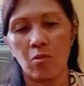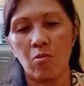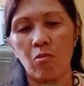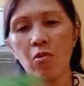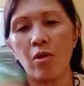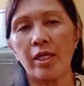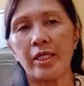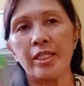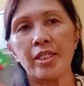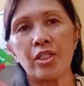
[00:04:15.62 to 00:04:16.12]

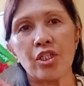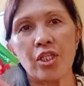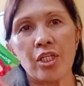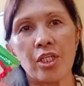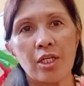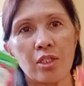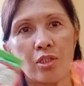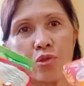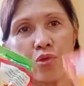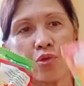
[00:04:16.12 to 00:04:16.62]
Kumuha din
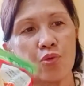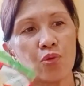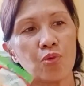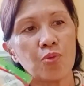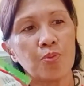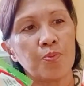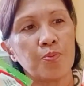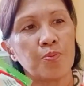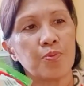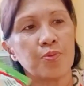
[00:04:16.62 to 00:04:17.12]
siya ng soup,
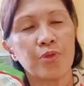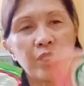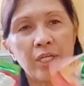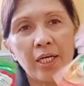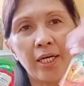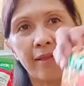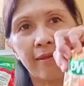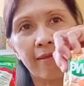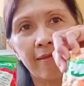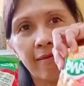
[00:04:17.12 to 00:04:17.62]

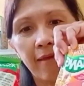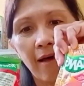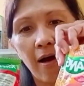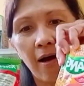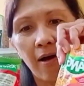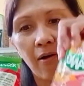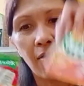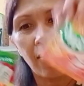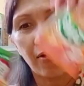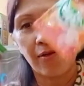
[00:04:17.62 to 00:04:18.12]
tsaka
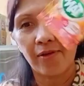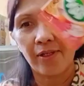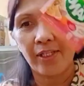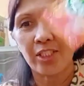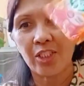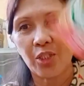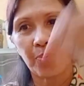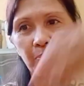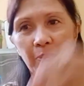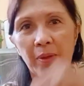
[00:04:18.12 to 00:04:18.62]
tang orange